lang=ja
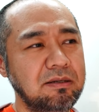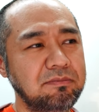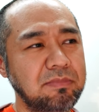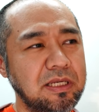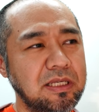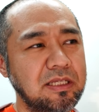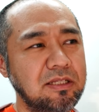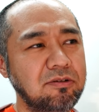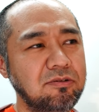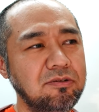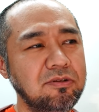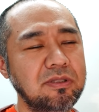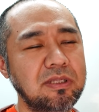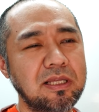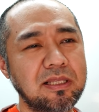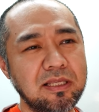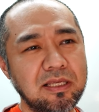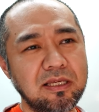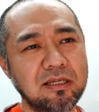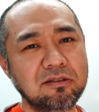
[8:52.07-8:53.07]
まあ、いろん
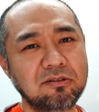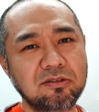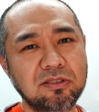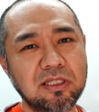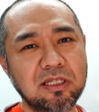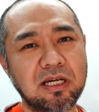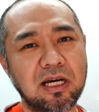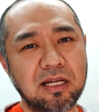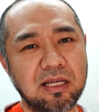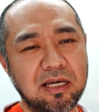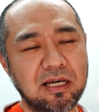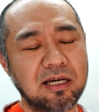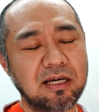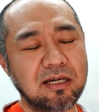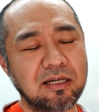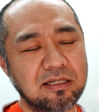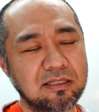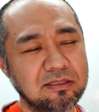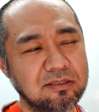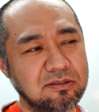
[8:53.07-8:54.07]
なね国か
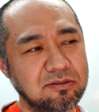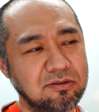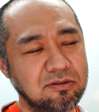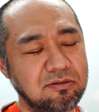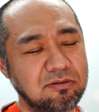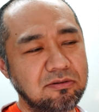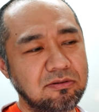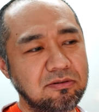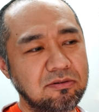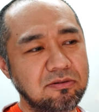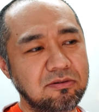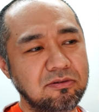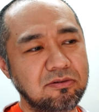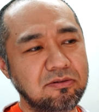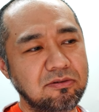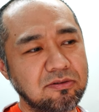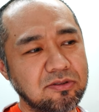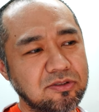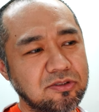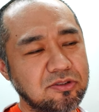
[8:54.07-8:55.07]
らそ
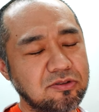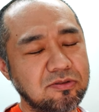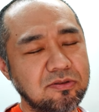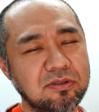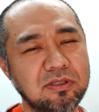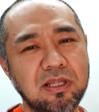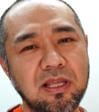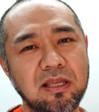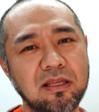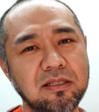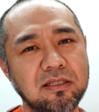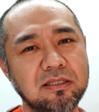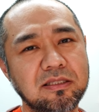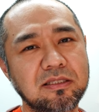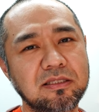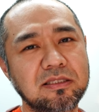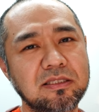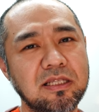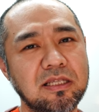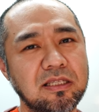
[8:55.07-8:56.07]
の出
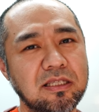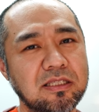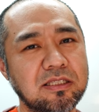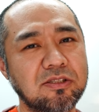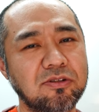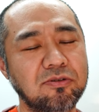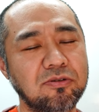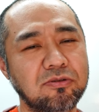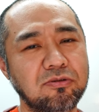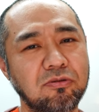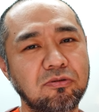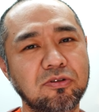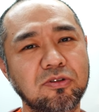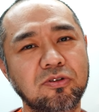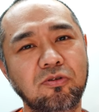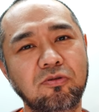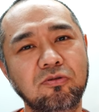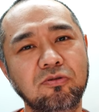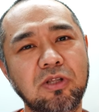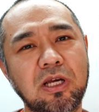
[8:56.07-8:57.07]
展しててその特
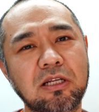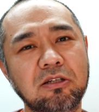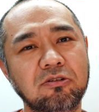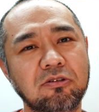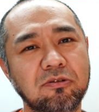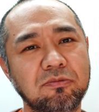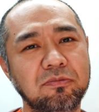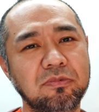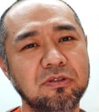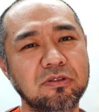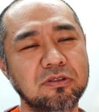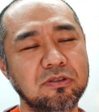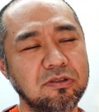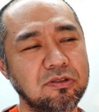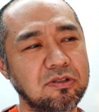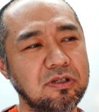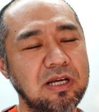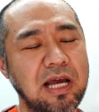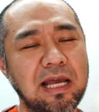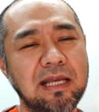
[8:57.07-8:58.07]
色のあるそ
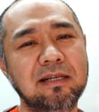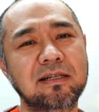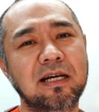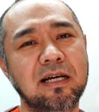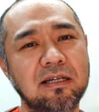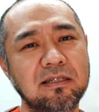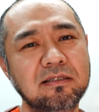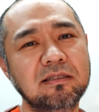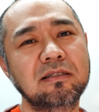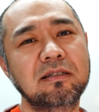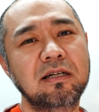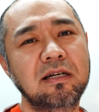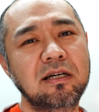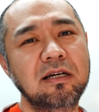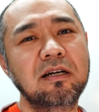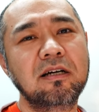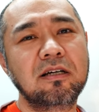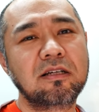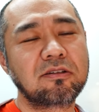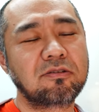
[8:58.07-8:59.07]
の外観
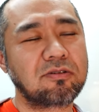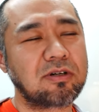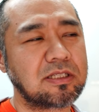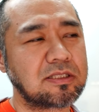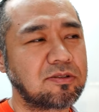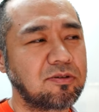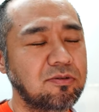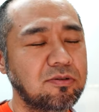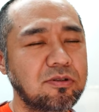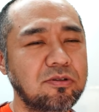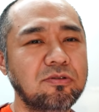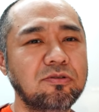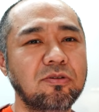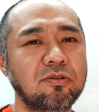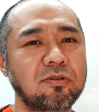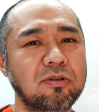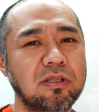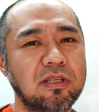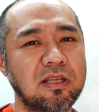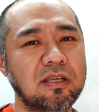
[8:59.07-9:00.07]
とかそういう
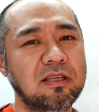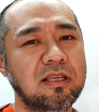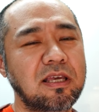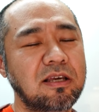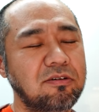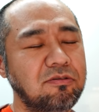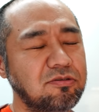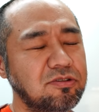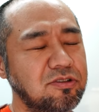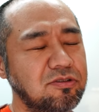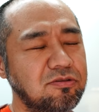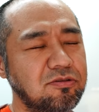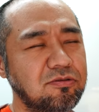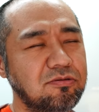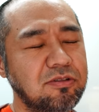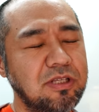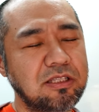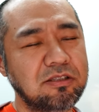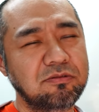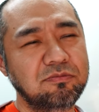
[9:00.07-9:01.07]
のって結構重
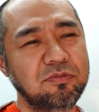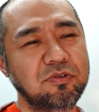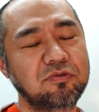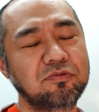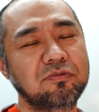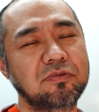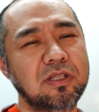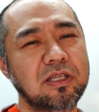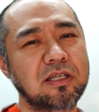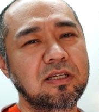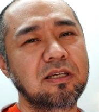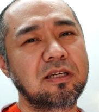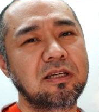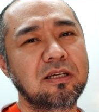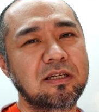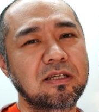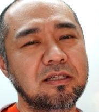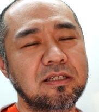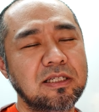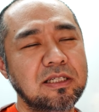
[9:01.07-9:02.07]
要だと思うん
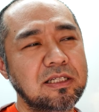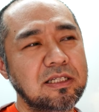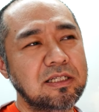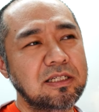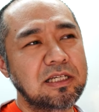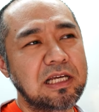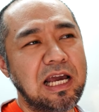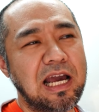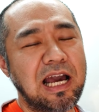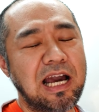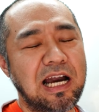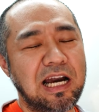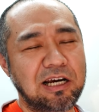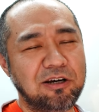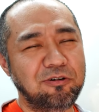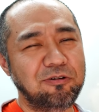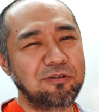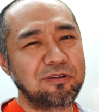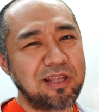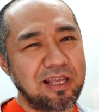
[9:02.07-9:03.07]
で
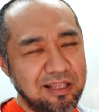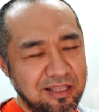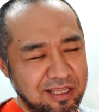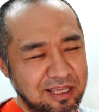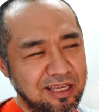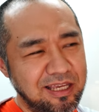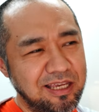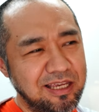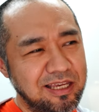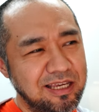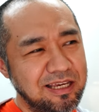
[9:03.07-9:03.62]
箱でね